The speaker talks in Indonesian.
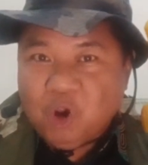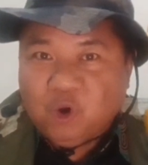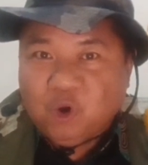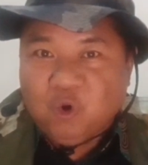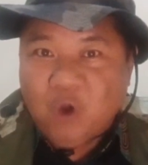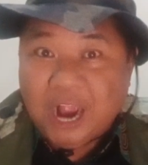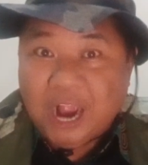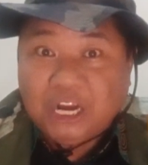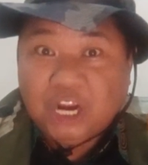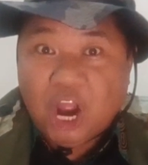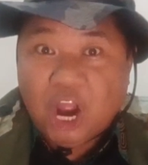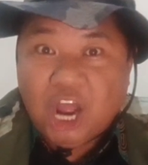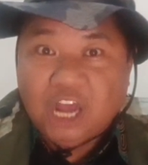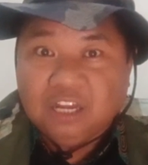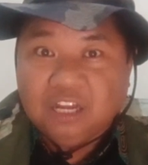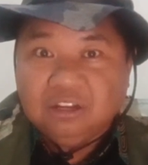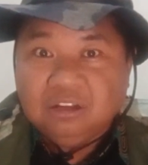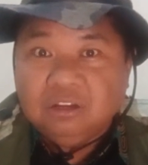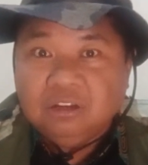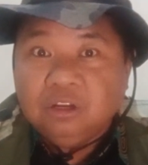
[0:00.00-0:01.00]
Gagah,
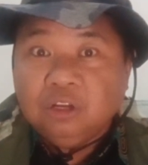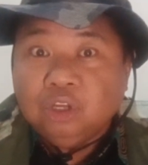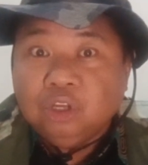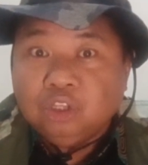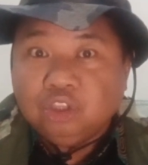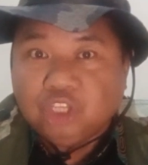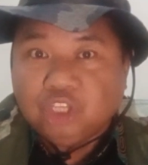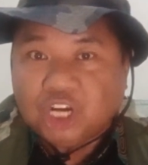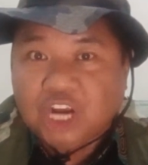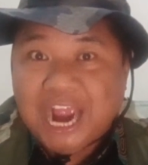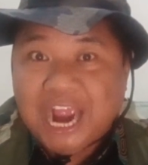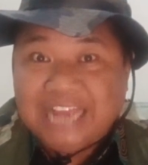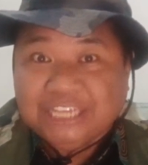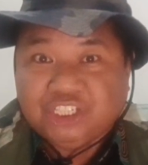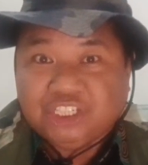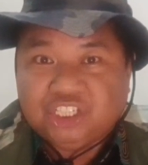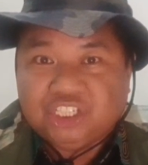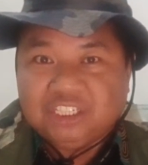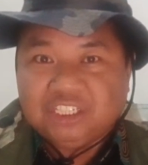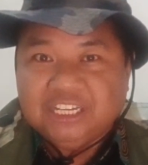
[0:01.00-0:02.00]

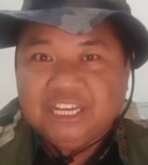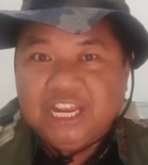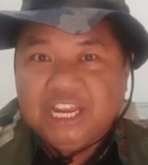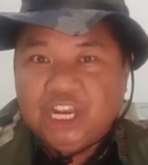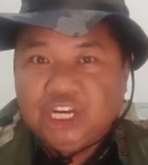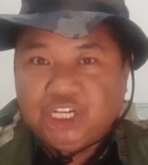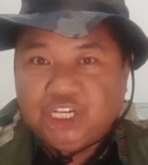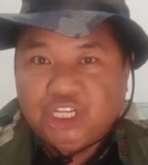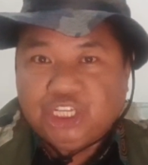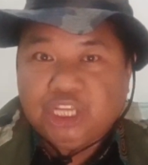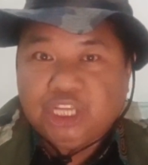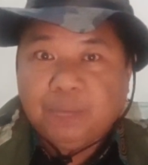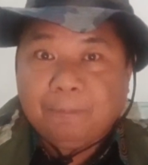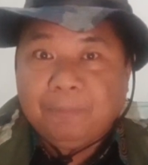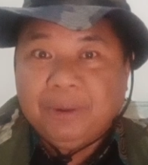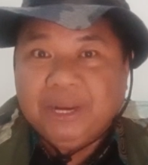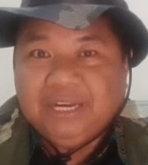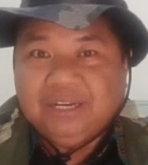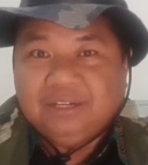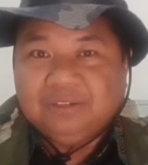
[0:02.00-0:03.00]
tegas,
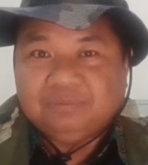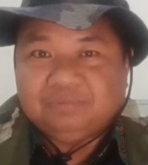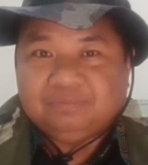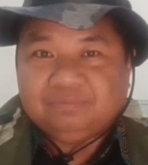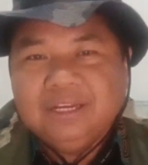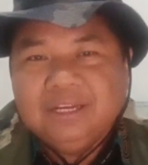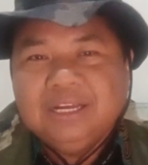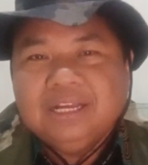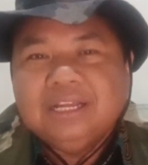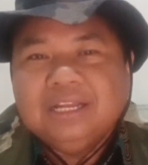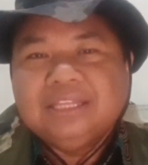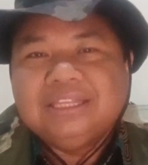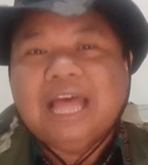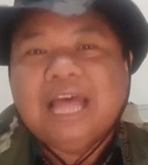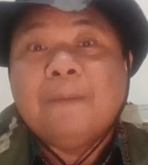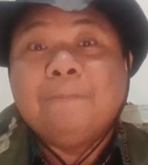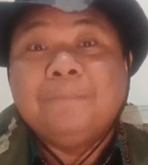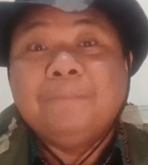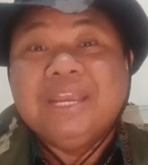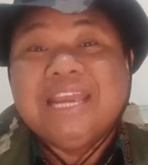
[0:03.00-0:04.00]
disiplin.
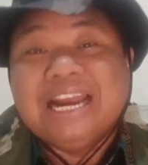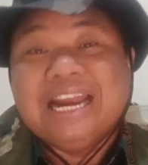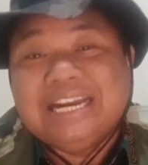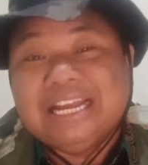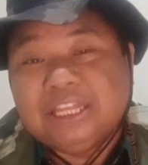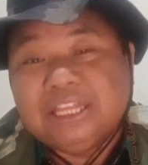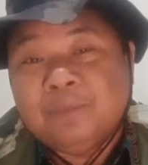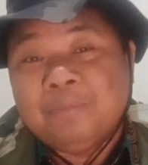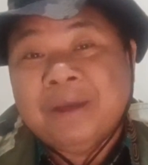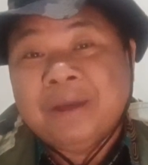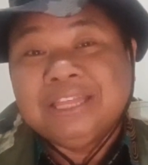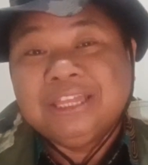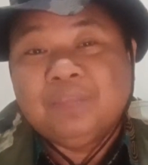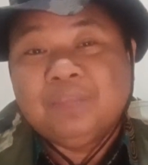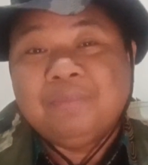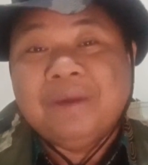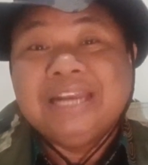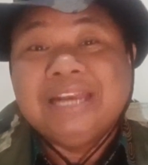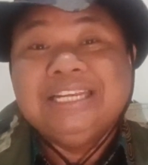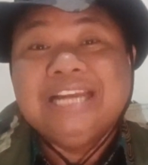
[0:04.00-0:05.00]
Tapi ada
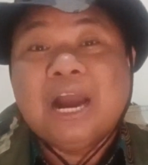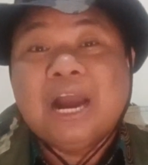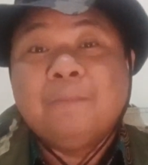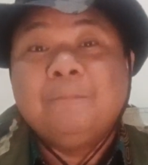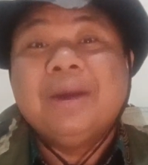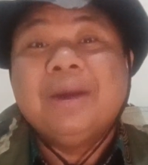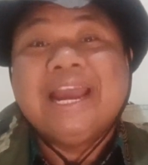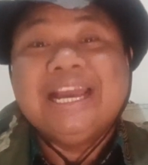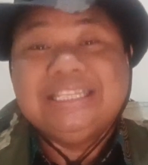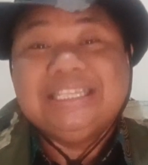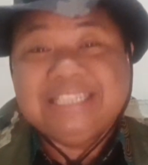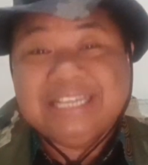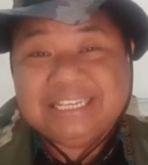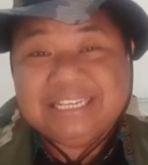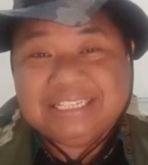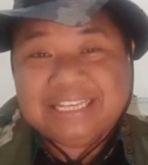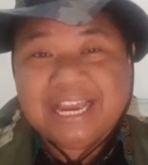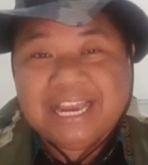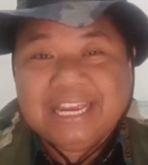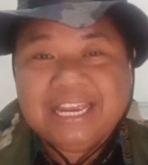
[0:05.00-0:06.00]
teman-teman yang mengejek
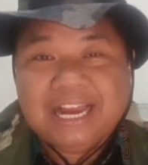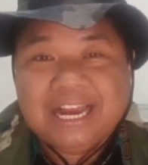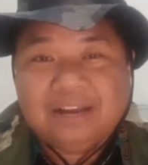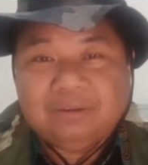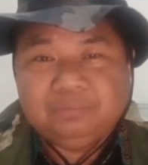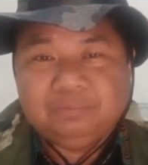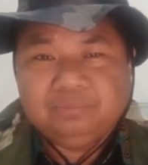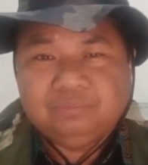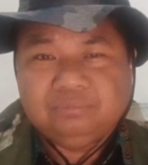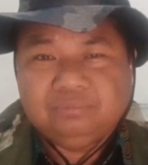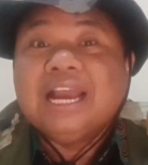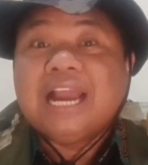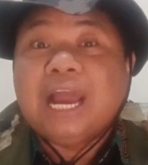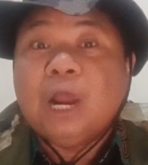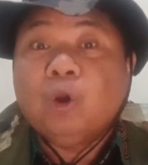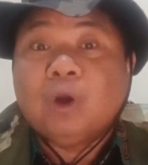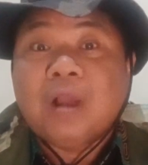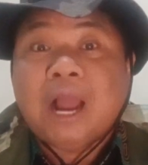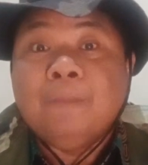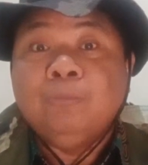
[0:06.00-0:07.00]
saya.
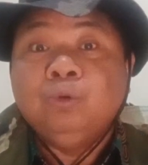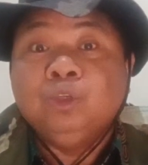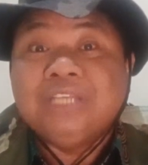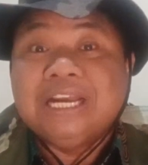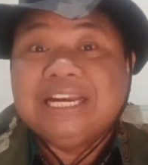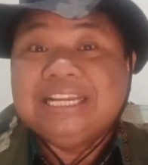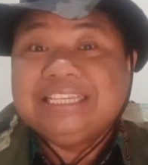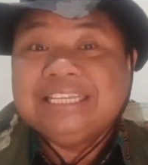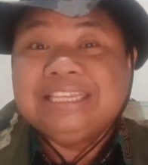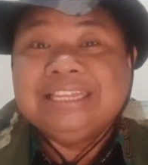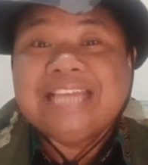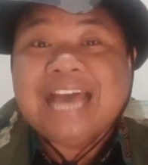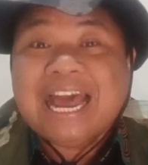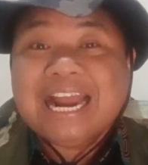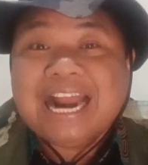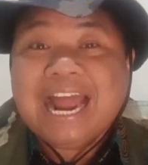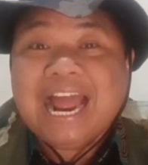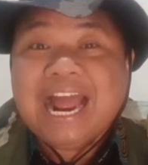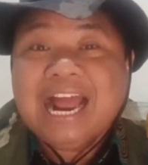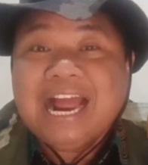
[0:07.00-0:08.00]
Kalau kamu jadi
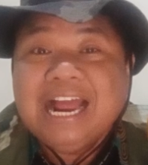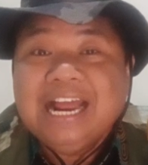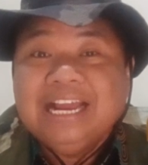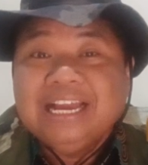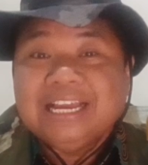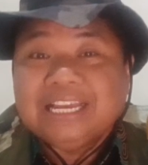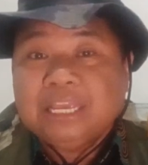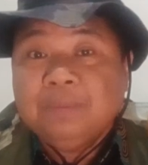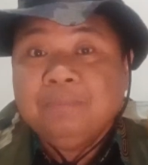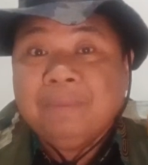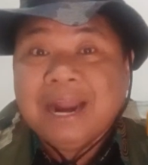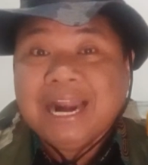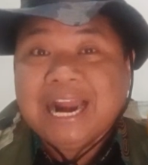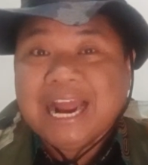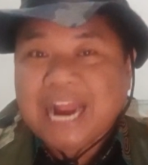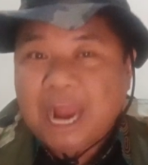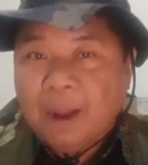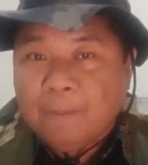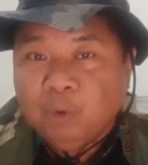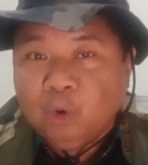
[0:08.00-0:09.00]
tentara,
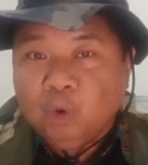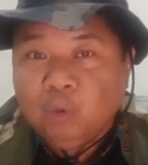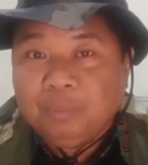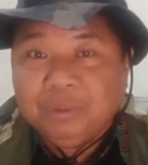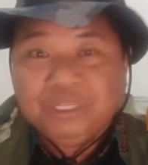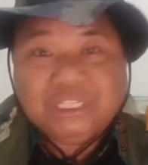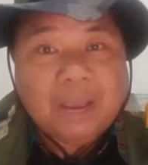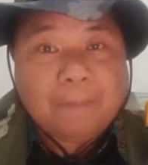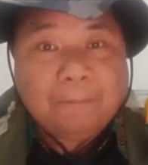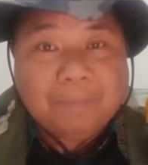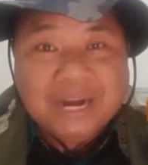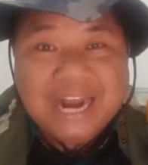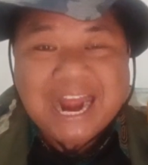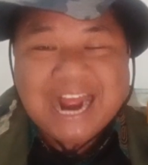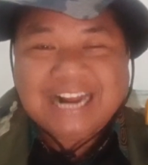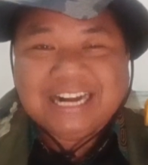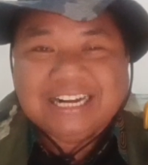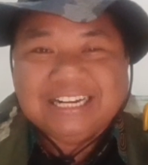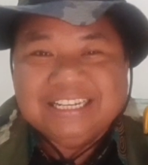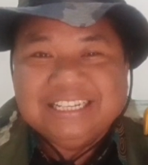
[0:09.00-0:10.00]
gimana kamu bisa
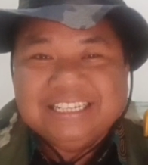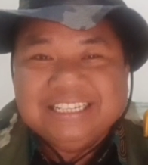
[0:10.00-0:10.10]
perang?